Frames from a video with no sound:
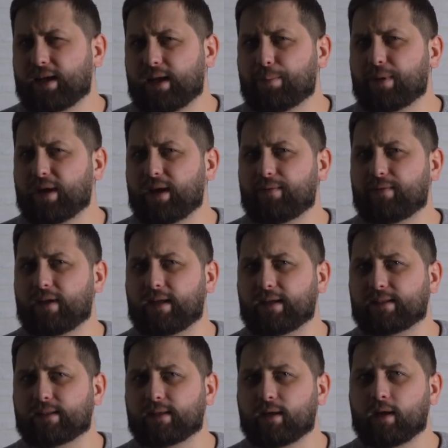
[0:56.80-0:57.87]
они
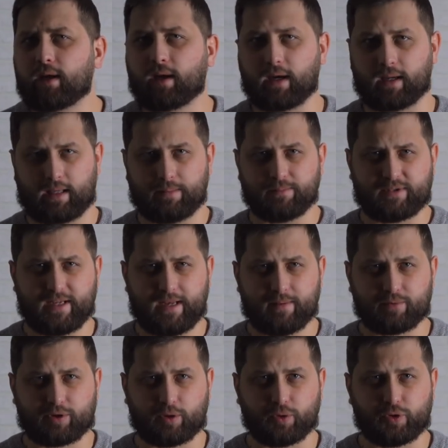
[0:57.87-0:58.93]
появились? Каким
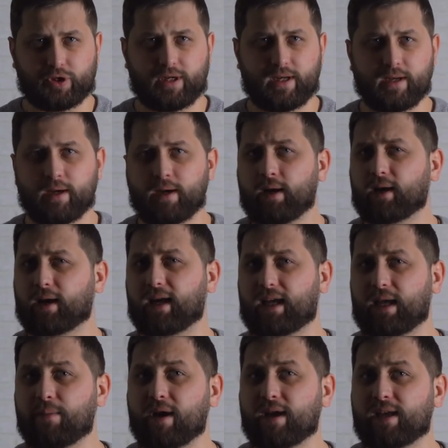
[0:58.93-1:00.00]
целям служили?
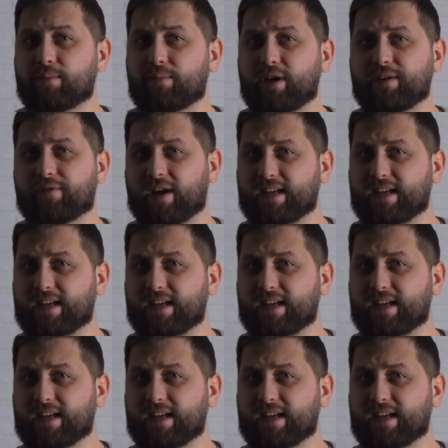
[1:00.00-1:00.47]
Какими они были в